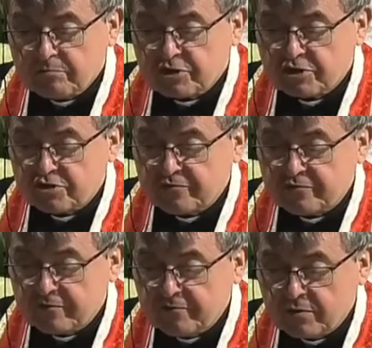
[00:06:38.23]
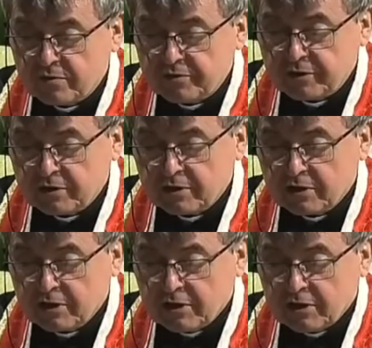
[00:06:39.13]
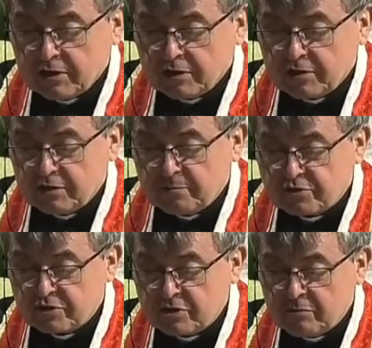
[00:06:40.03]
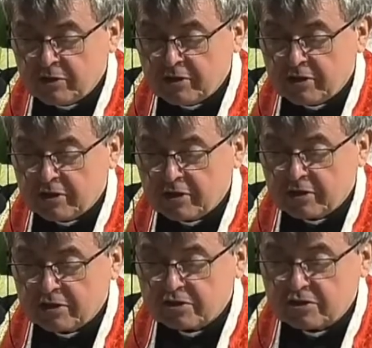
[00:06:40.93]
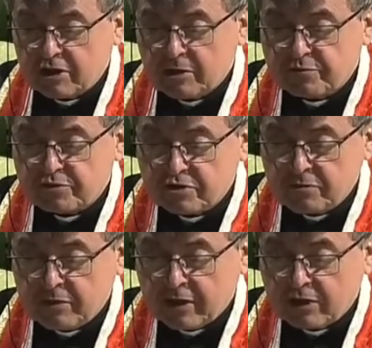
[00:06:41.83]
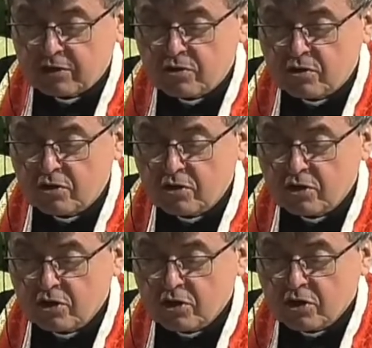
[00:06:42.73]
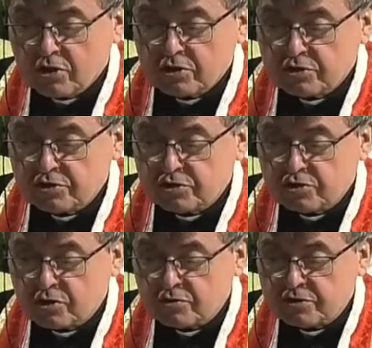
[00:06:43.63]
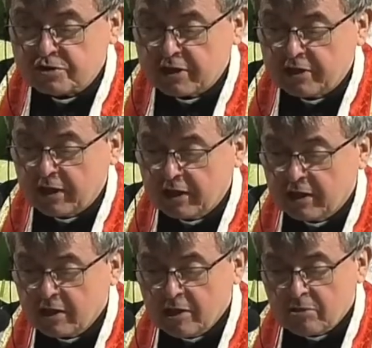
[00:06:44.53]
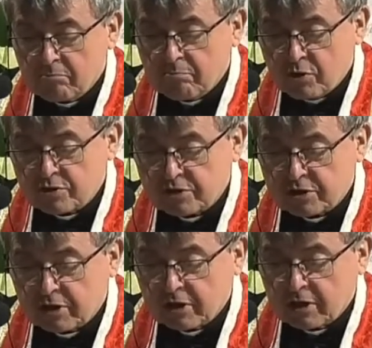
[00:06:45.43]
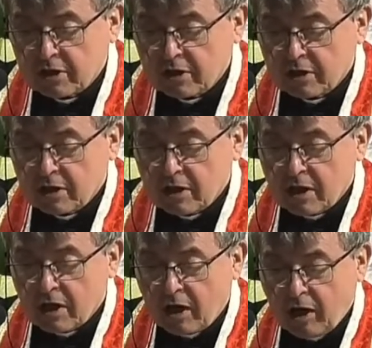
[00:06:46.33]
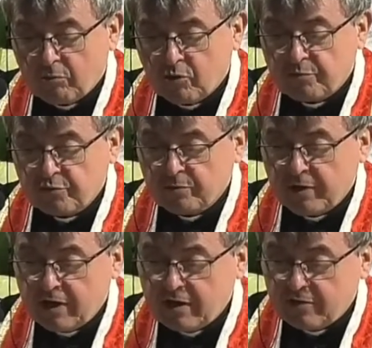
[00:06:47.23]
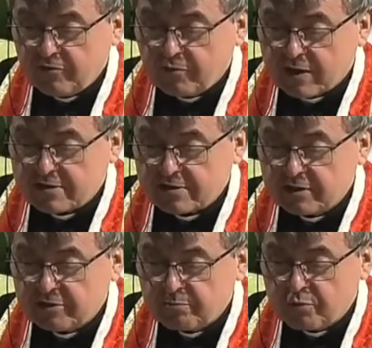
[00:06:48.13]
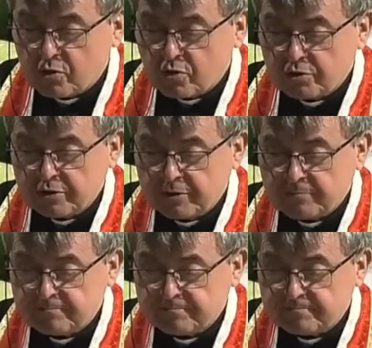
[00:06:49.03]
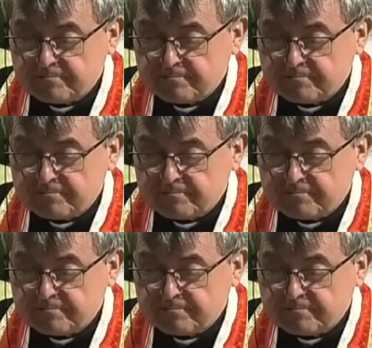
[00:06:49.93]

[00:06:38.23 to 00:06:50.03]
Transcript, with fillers: przeciwne woli i przyjmie je, jeśli je przyjmie jako zrządzenie boskie albo próbę własnej pokory,